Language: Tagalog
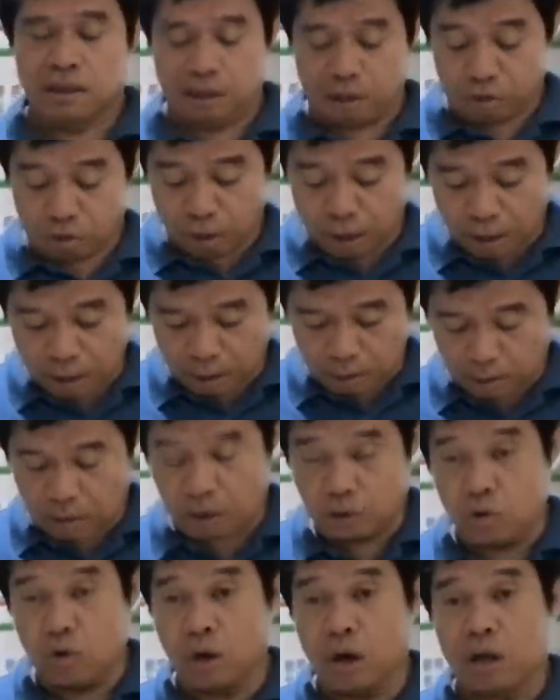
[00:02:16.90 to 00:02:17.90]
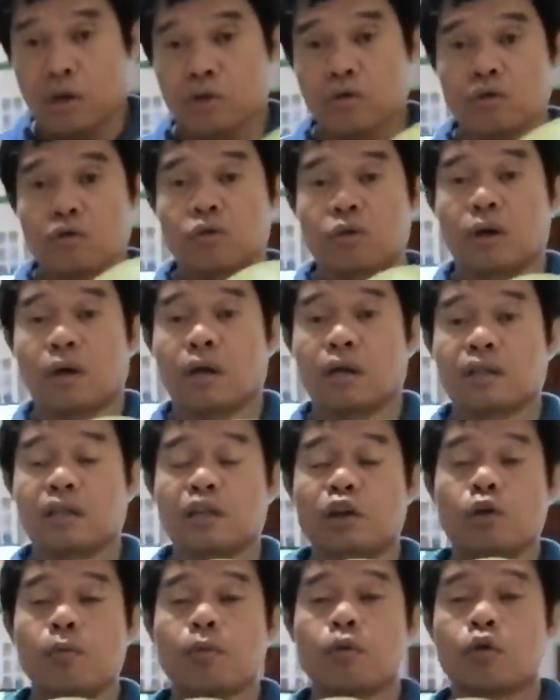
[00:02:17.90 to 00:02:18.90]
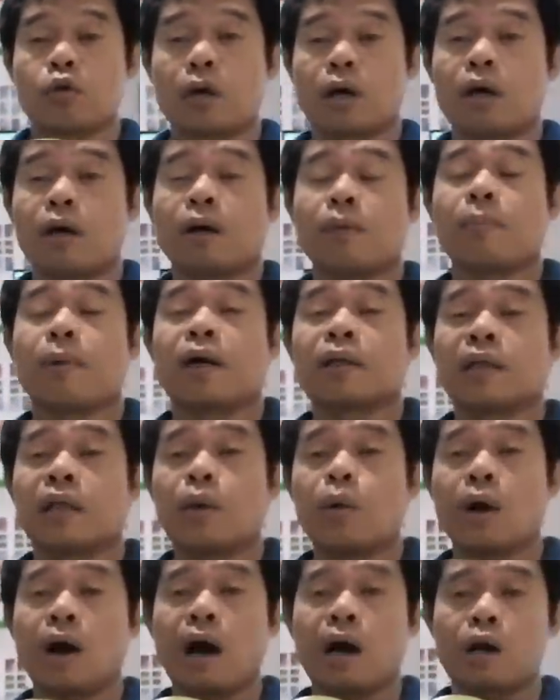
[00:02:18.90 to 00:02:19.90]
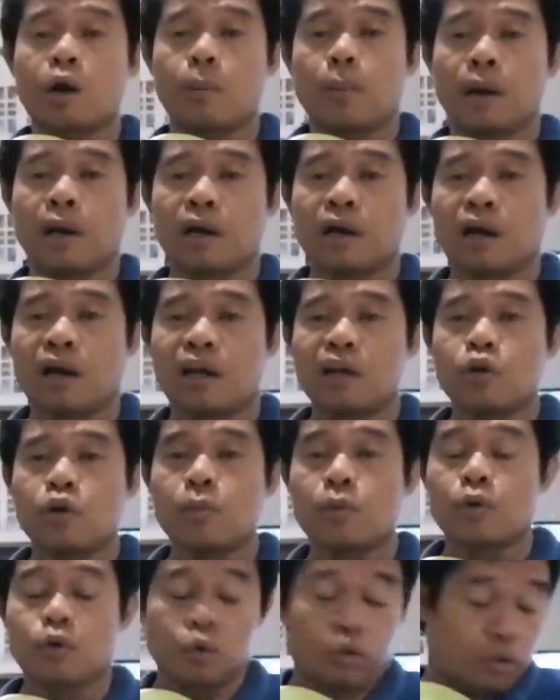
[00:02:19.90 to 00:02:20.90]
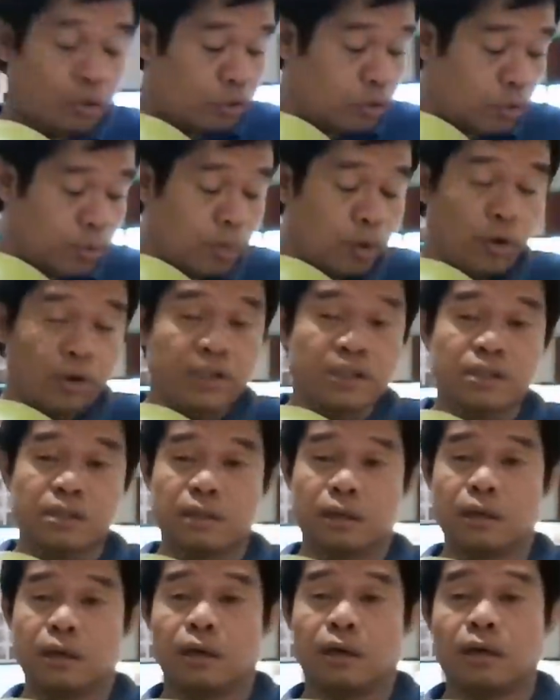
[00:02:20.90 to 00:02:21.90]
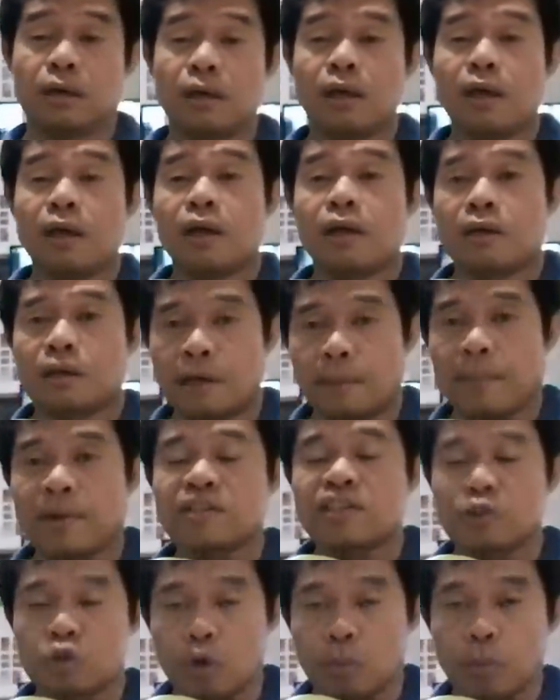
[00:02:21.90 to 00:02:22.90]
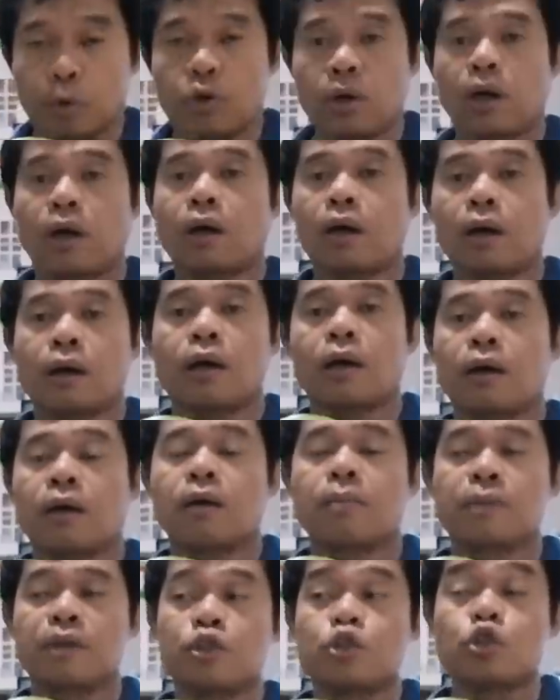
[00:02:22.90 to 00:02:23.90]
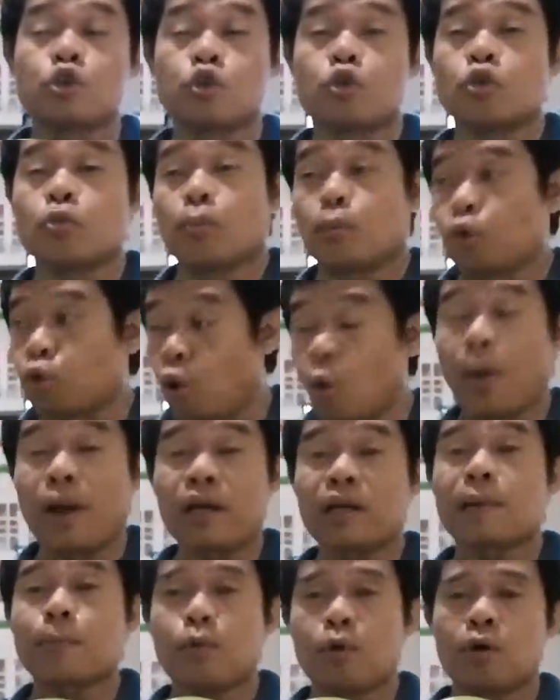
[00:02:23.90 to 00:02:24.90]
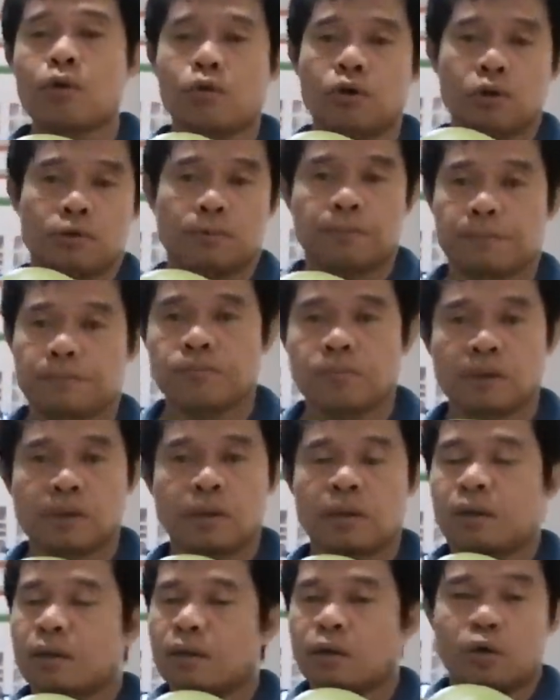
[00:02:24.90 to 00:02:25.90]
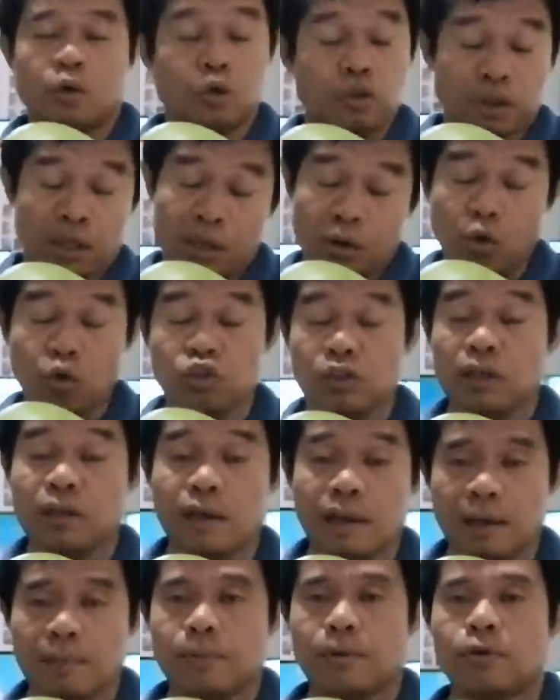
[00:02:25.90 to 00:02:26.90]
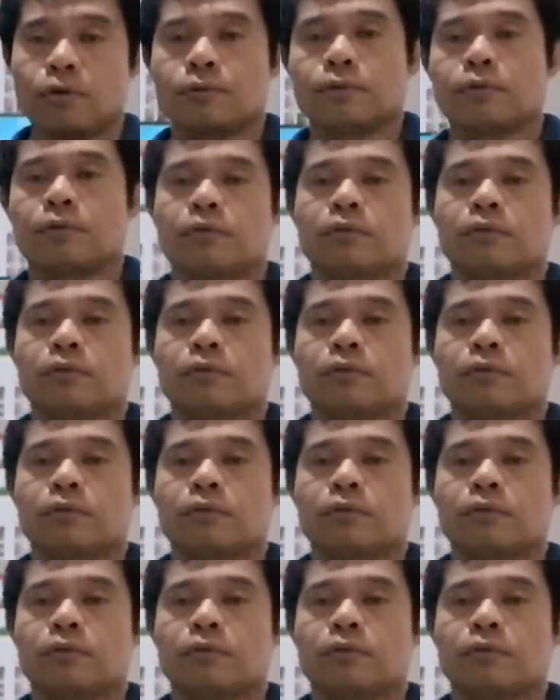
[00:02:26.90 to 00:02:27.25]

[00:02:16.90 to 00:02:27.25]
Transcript: ito nga, ito nga yung uh, ininom ko na mga dalawang araw pa lang kainom ko, ko po is uh, napansin ko po na medyo gumaling na po ako. Kunti-kunti na lang po.